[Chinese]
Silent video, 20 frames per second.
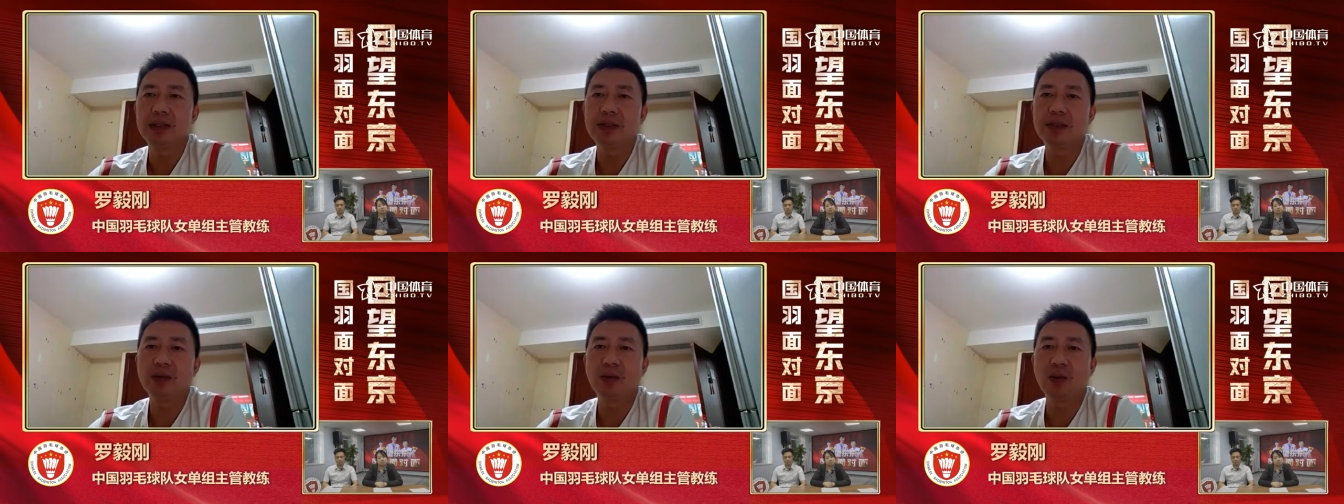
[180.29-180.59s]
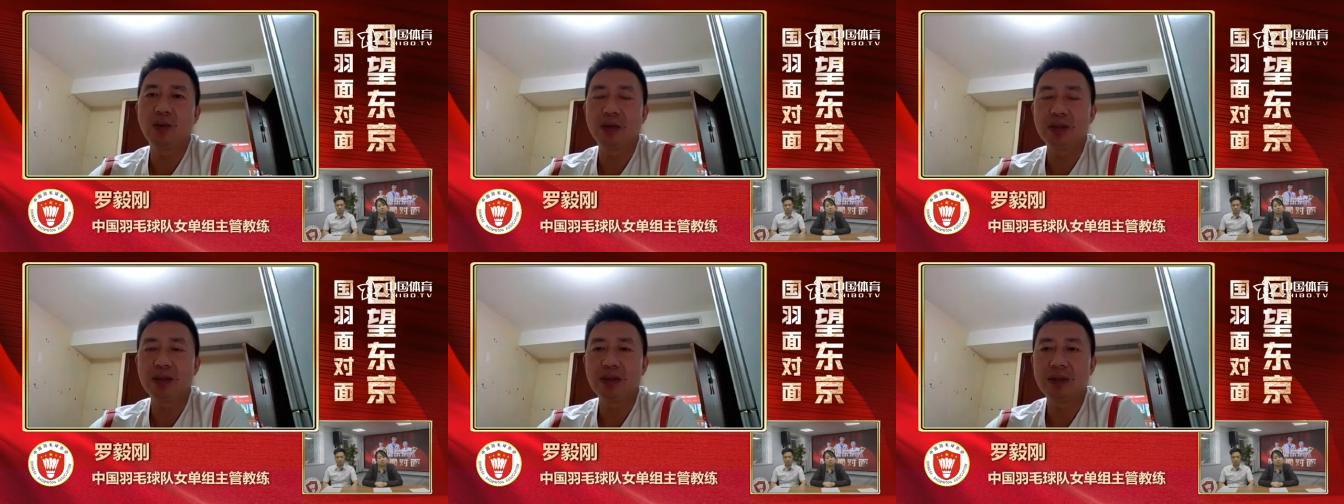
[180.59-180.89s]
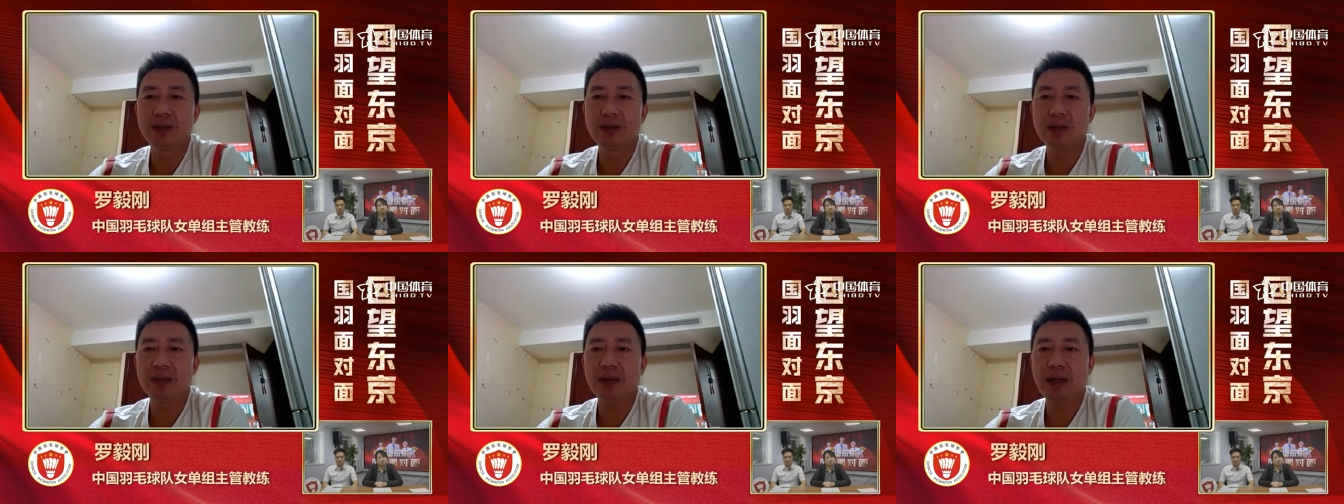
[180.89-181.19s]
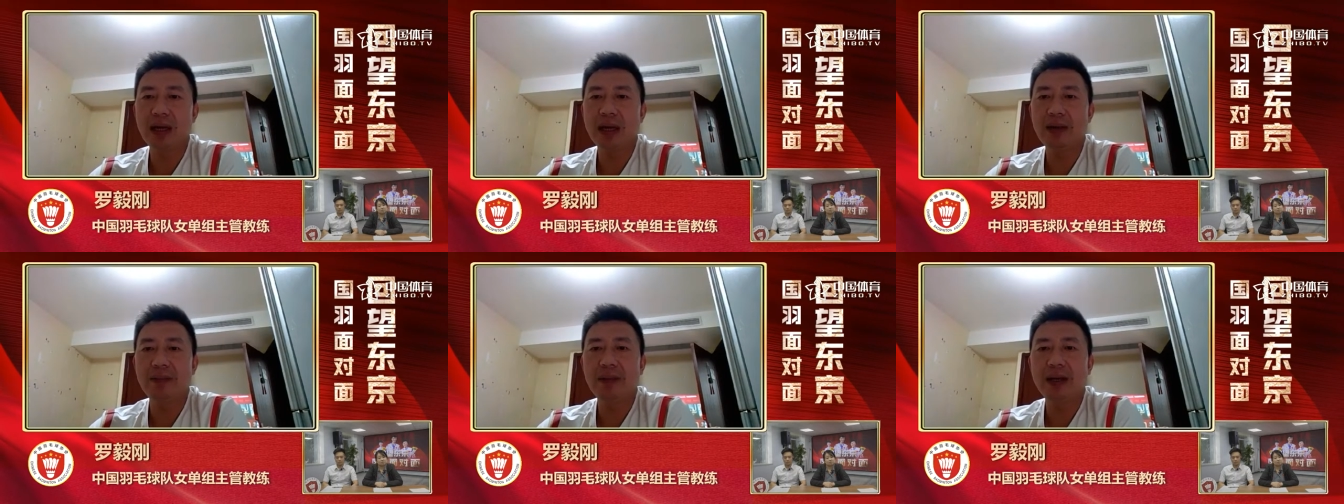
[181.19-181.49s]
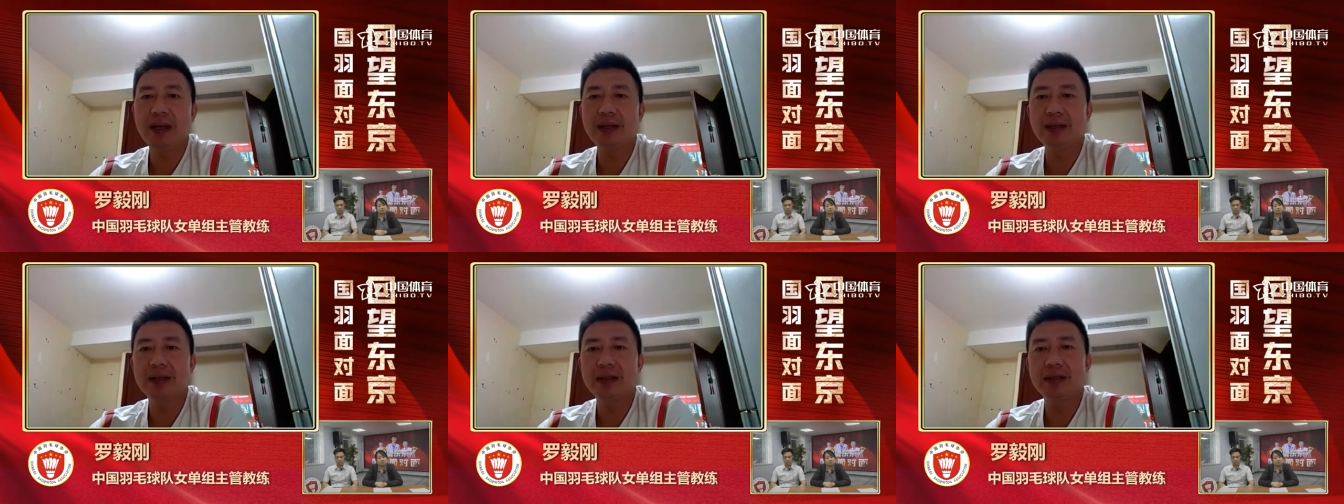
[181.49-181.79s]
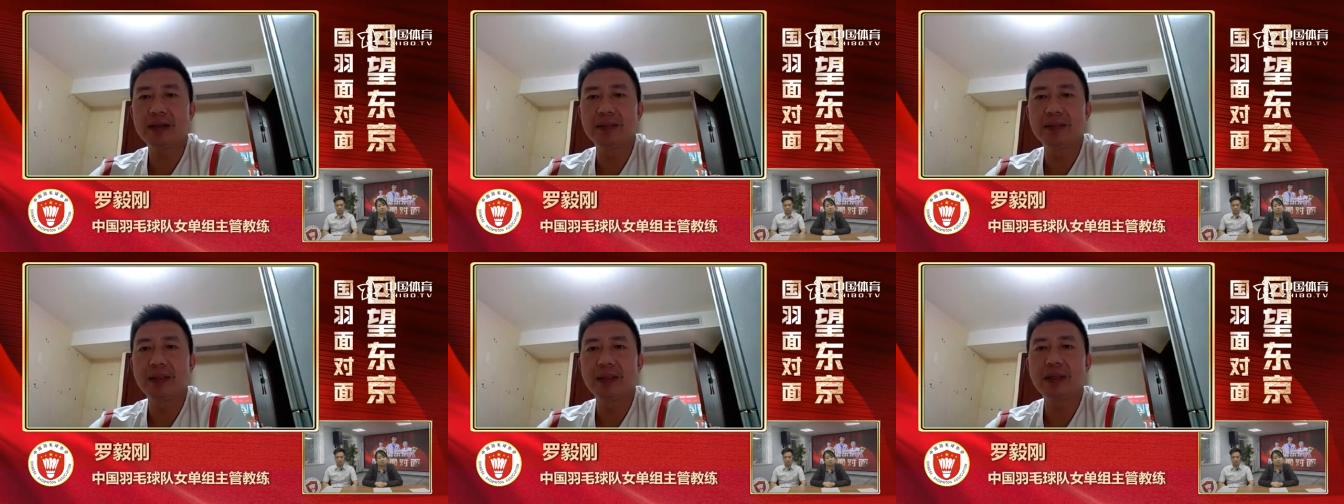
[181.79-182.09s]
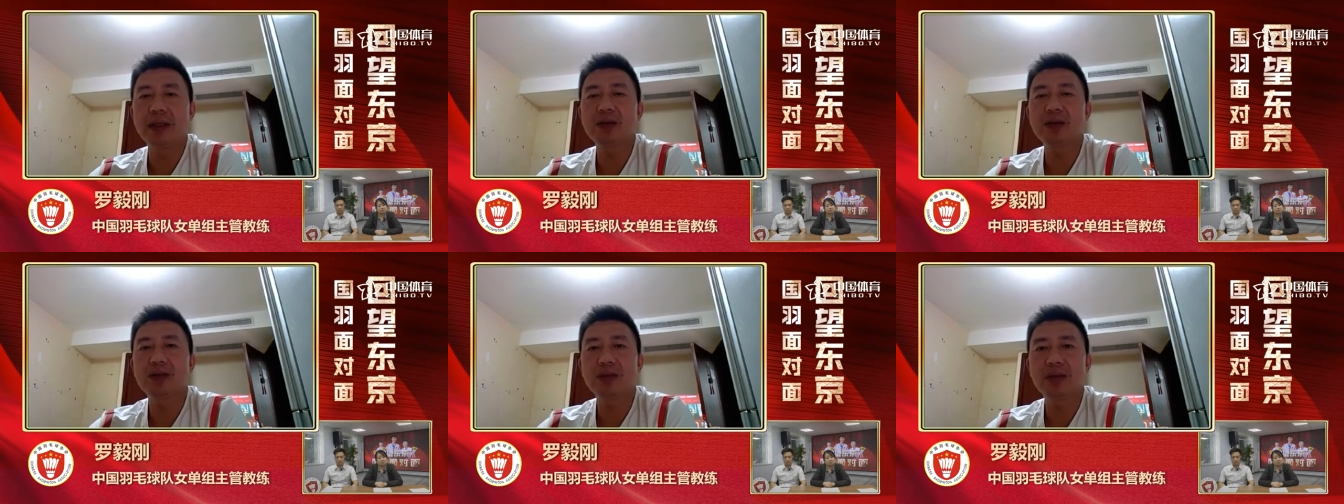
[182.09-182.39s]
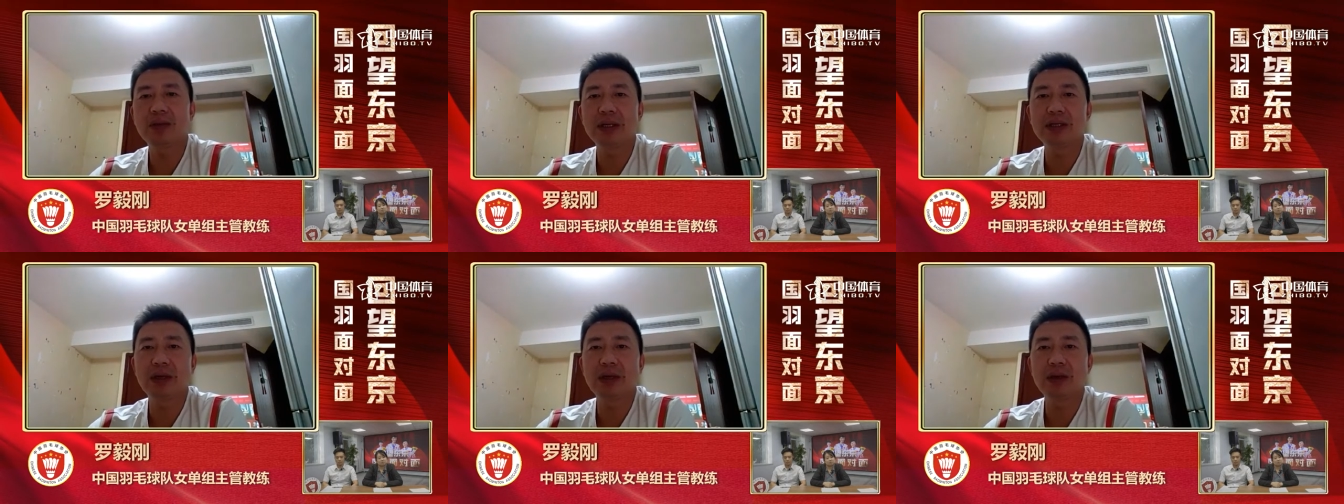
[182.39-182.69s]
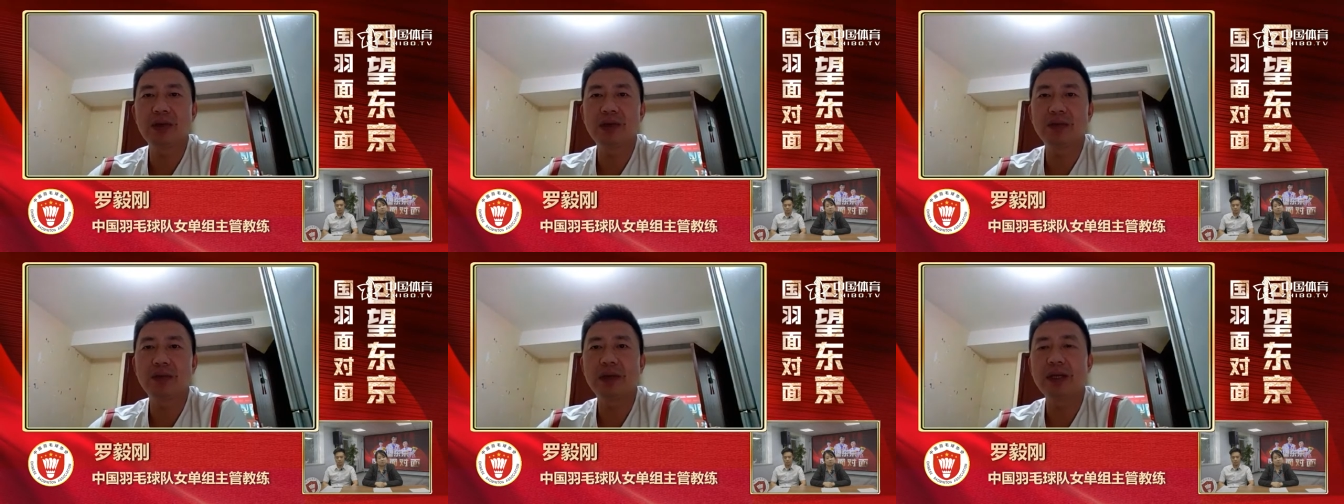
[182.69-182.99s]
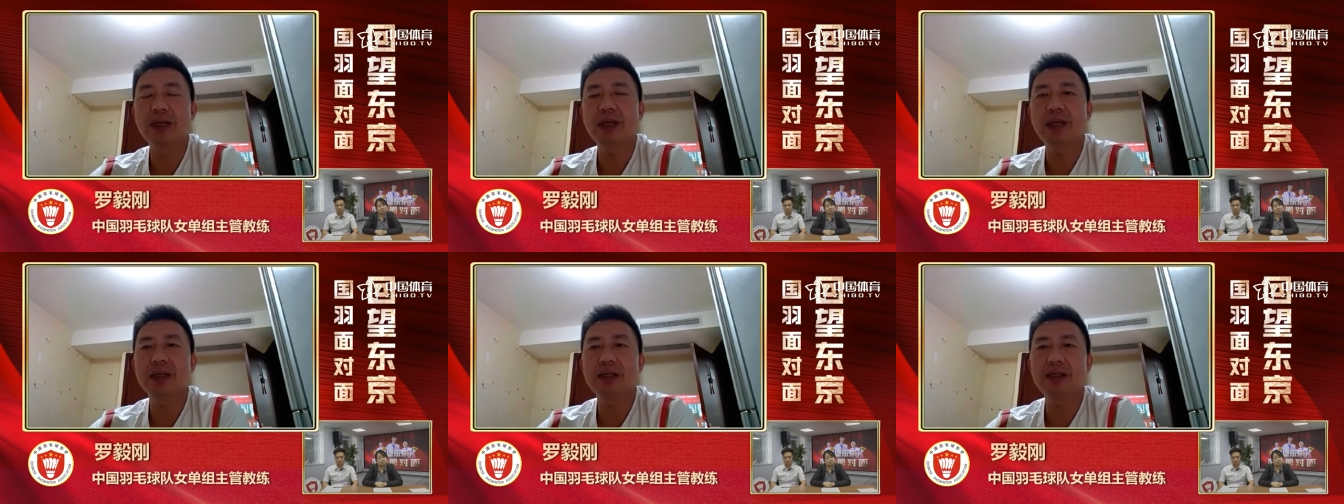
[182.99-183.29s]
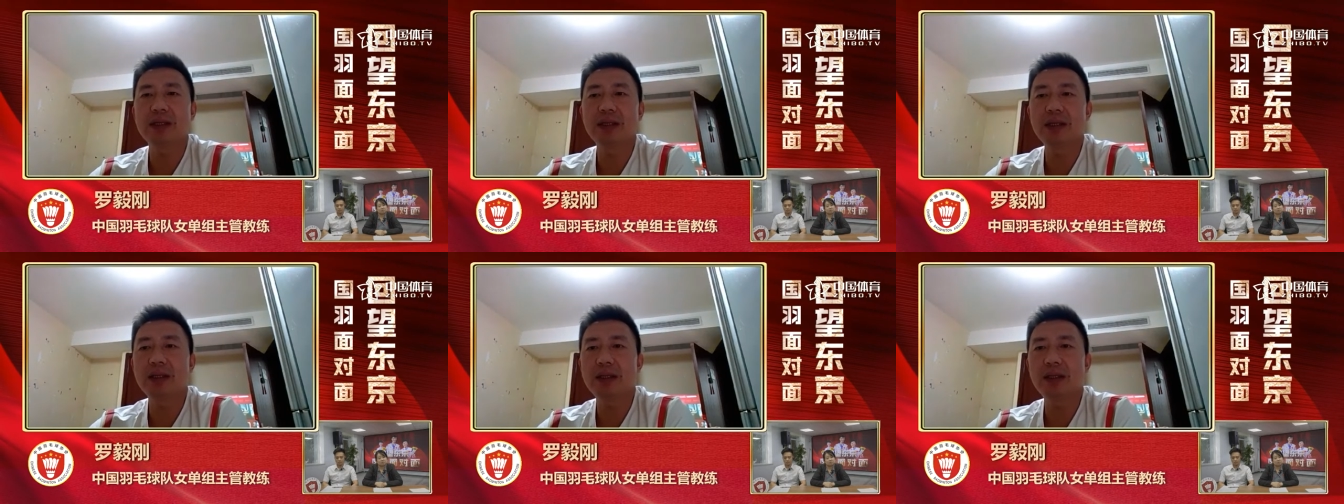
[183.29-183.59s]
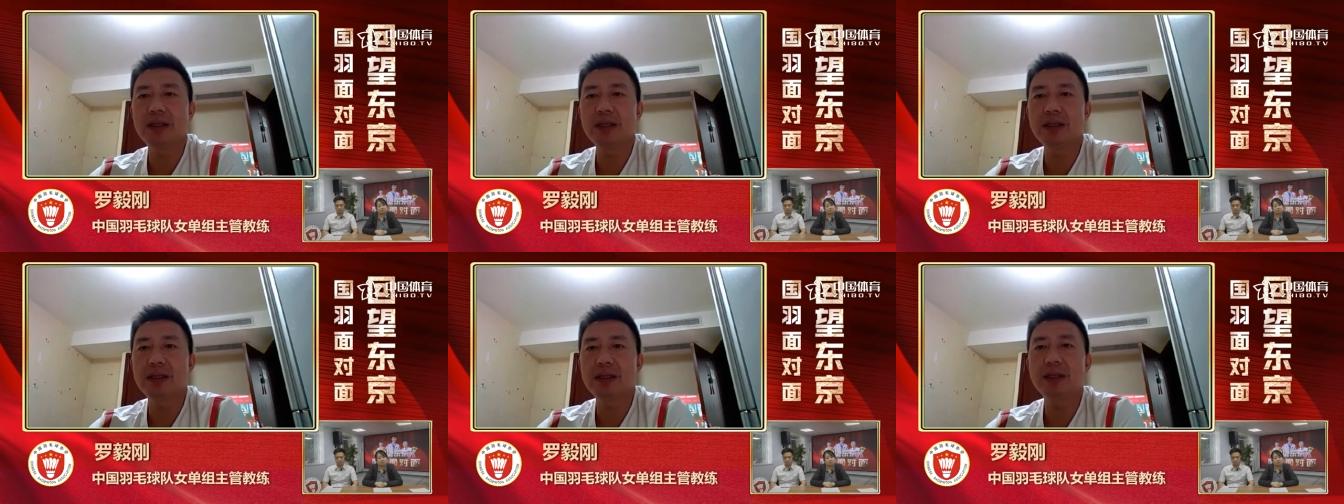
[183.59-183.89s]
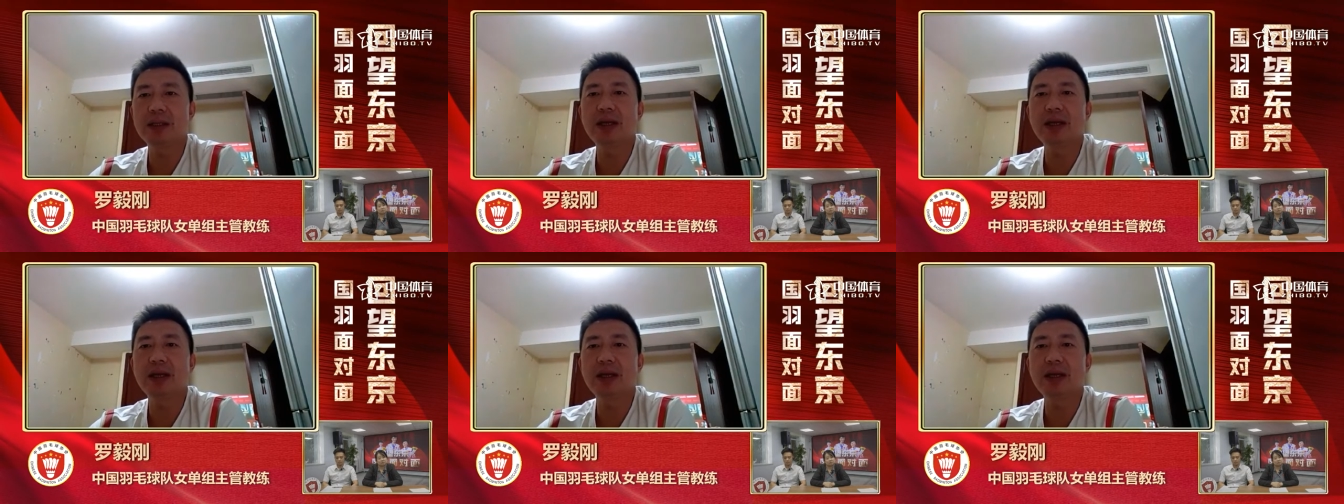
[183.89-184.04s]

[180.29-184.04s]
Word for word: 其实我是害怕一个什么呢？他输给陈雨菲，他心